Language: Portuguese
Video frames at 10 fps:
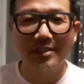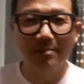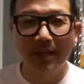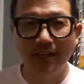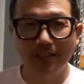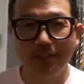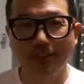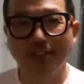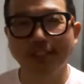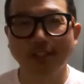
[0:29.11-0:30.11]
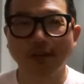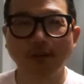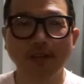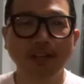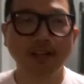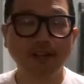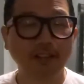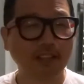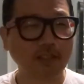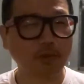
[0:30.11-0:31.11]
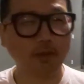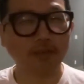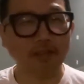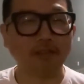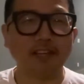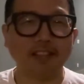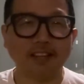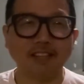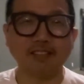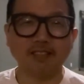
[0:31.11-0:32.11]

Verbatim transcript: de marketing digital. Na verdade, vou contar a verdade.